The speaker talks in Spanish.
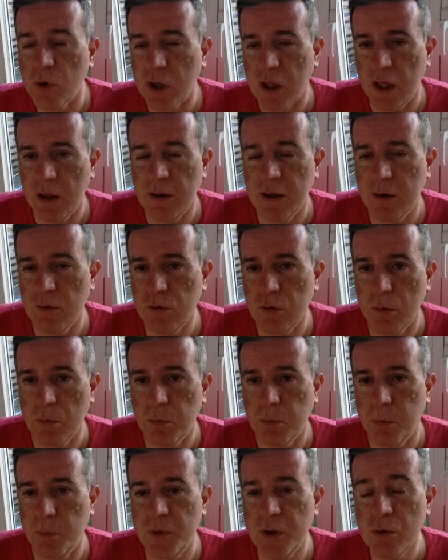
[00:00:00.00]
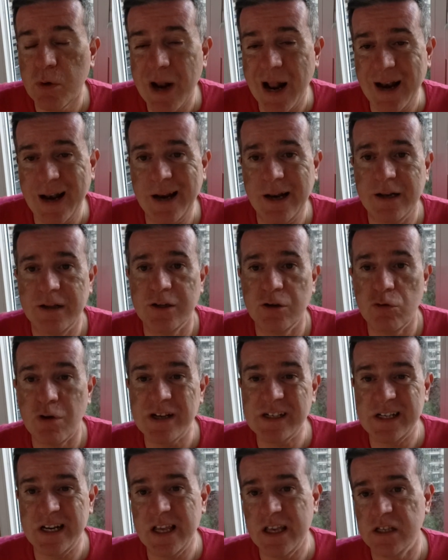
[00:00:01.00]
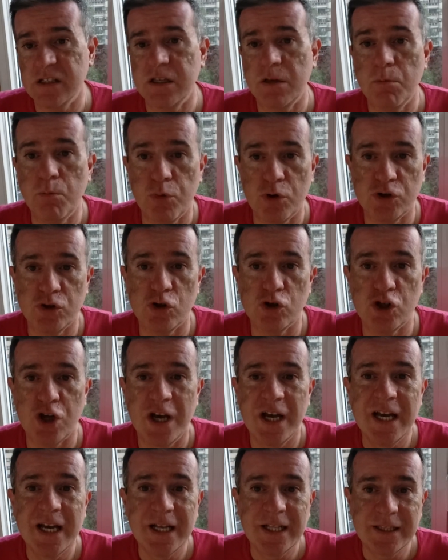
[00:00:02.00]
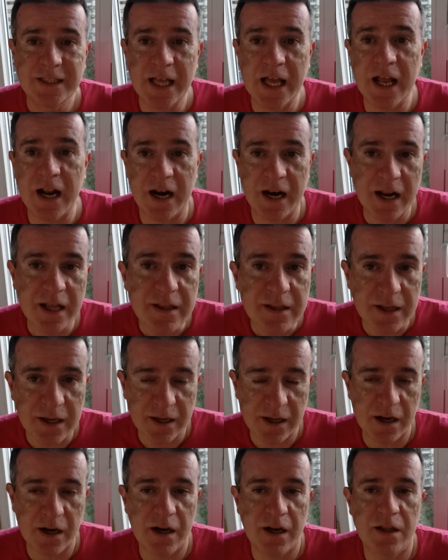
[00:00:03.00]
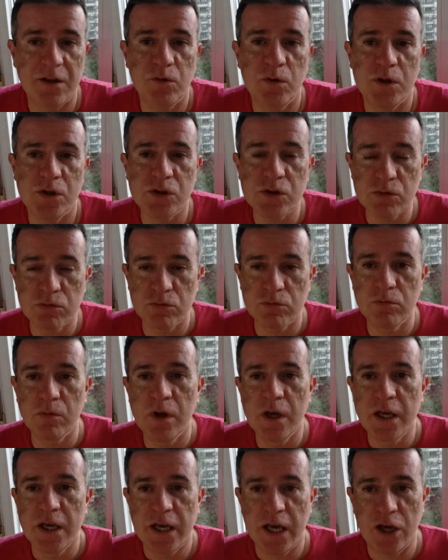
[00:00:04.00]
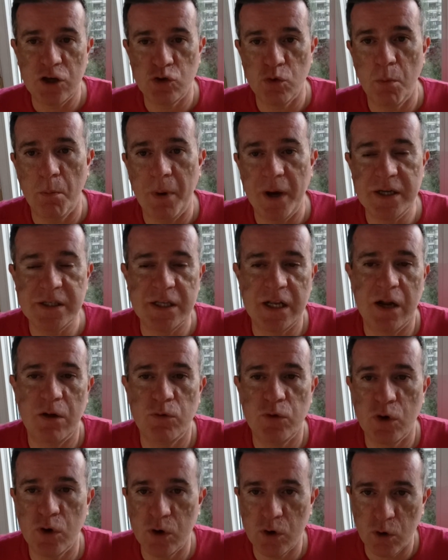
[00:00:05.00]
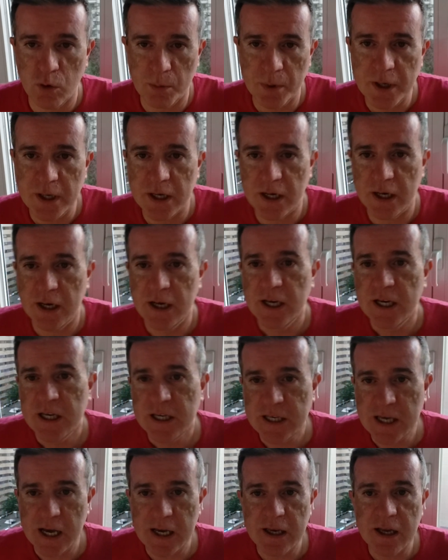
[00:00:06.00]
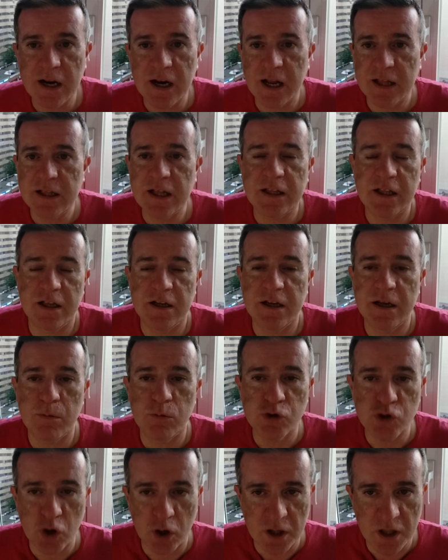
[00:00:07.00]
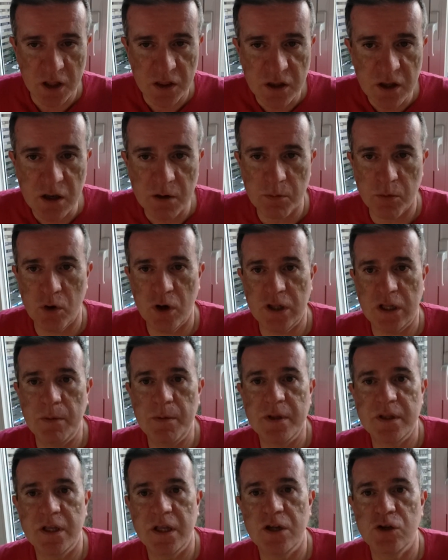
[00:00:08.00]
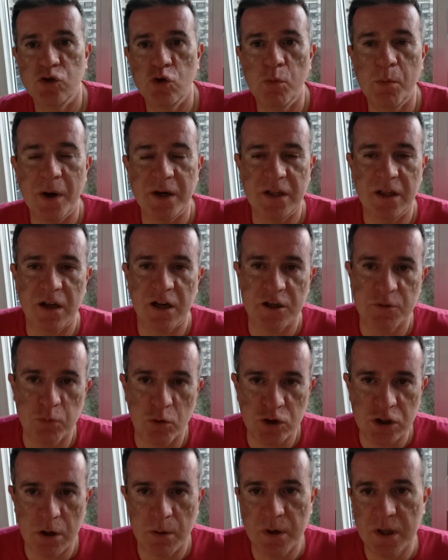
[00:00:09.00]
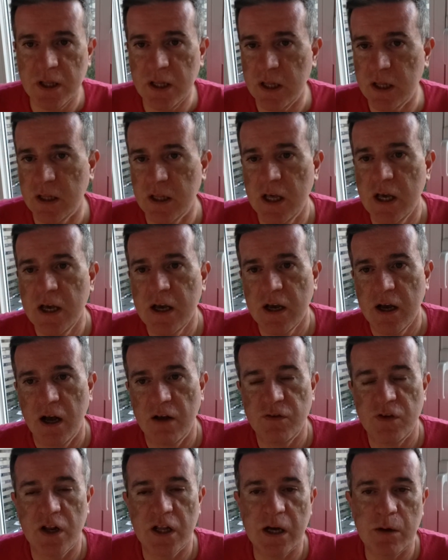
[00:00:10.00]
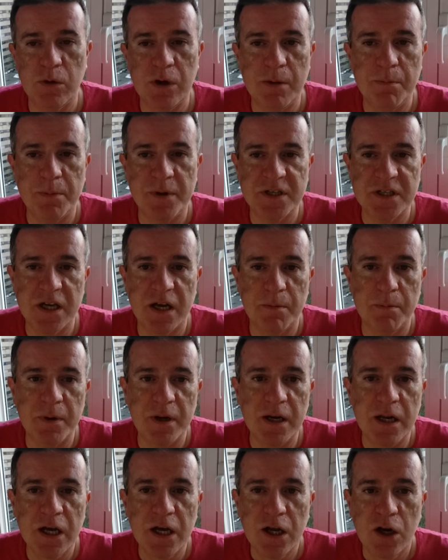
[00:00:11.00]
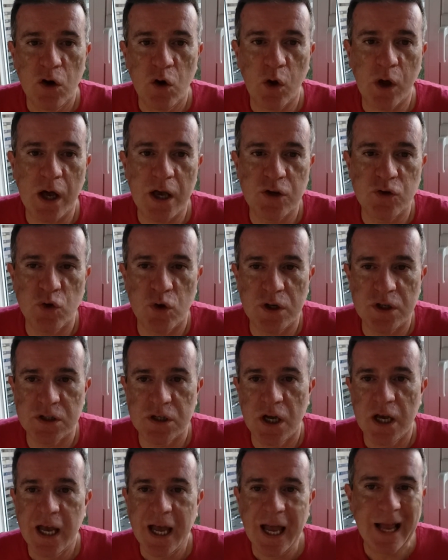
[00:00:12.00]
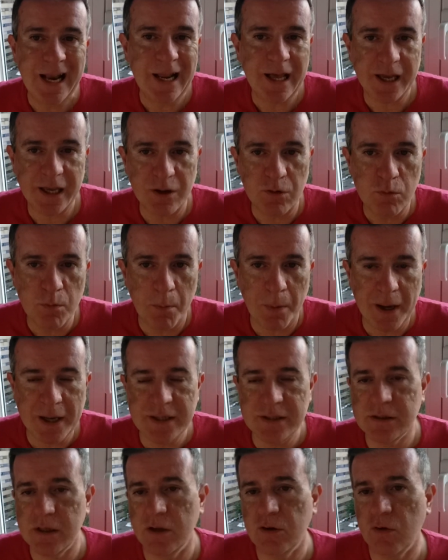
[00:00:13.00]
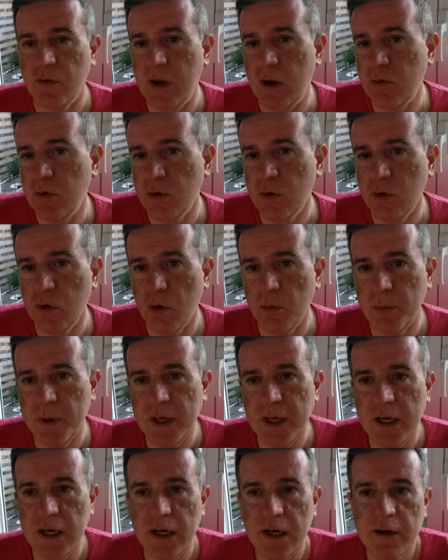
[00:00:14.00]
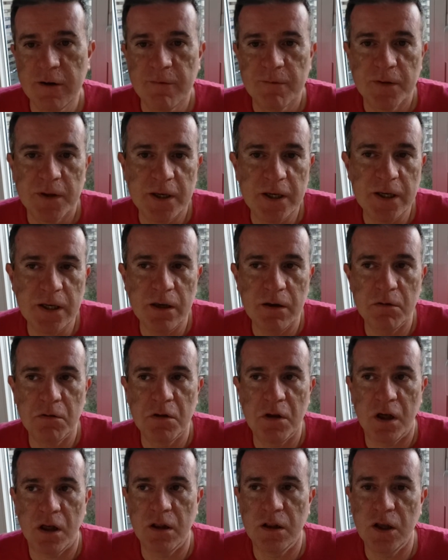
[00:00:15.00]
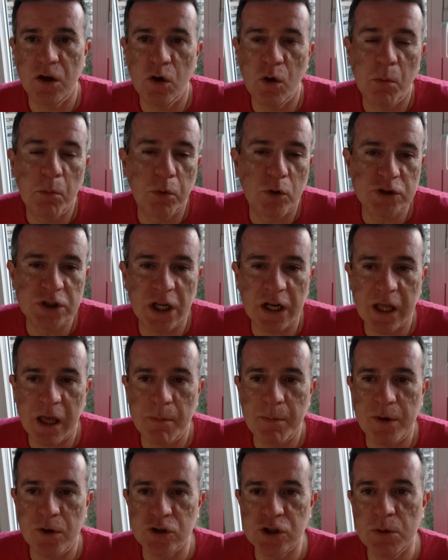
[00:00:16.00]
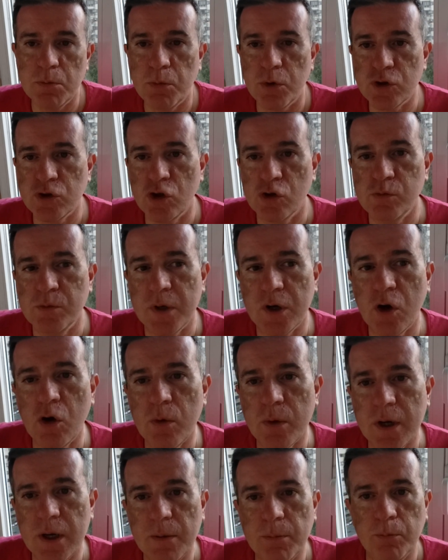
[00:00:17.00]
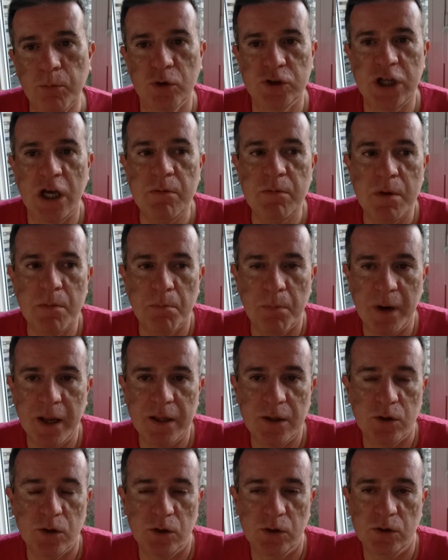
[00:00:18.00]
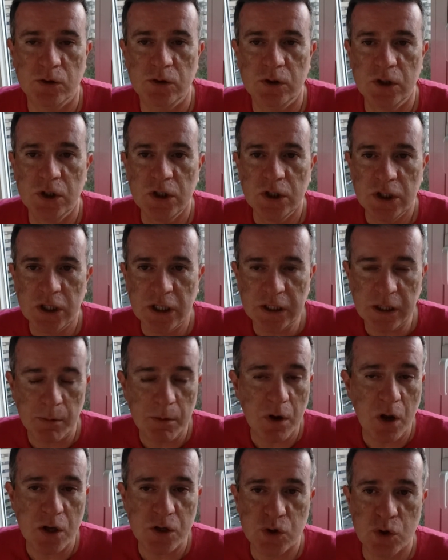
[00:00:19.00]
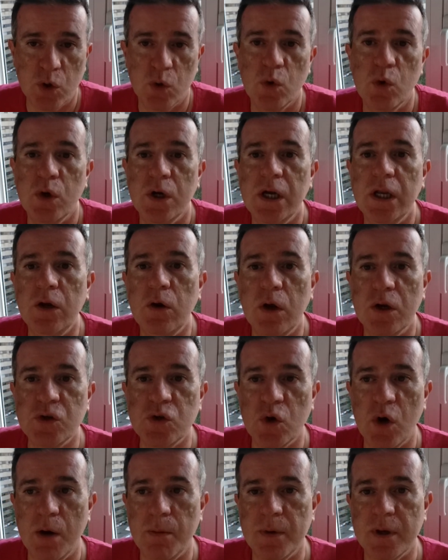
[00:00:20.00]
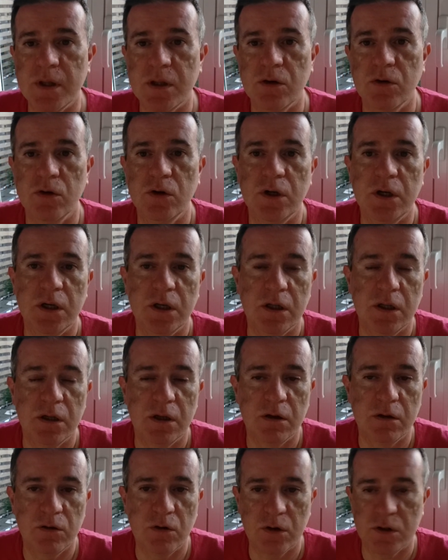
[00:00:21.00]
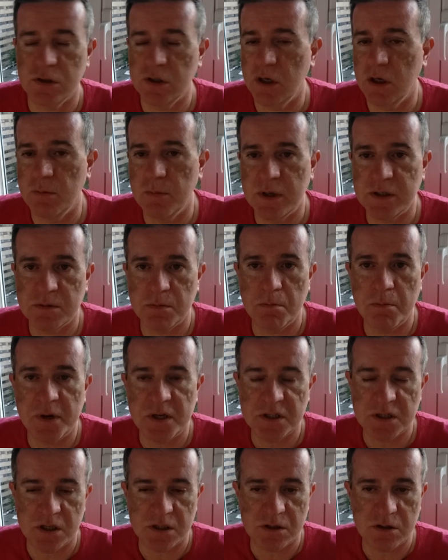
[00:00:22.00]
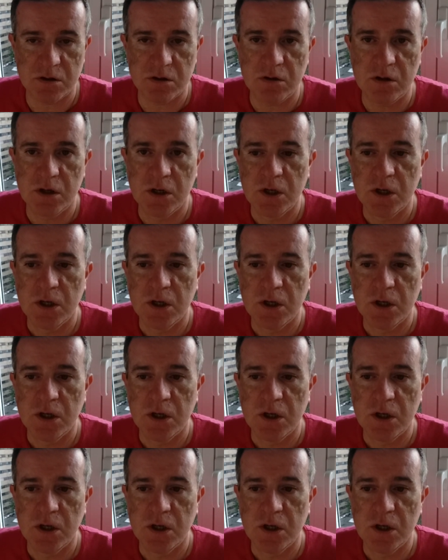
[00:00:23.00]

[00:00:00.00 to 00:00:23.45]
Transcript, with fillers: porque de, unas leyes de impuestos de Irlanda, que Irlanda es un, es un país de la Unión Europea. Y ahí Irlanda tendría mucho que decir, porque también tiene su parte de responsabilidad. Al fin y al cabo, la empresa Apple lo que ha hecho es elegir un país dentro de la Unión Europea y digo, pues el que menos impuestos me cobra, pues ahí me implanto, ¿no? Y también lo ha hecho Google, lo ha hecho Amazon, eh, yo qué sé, y más empresas, ¿no?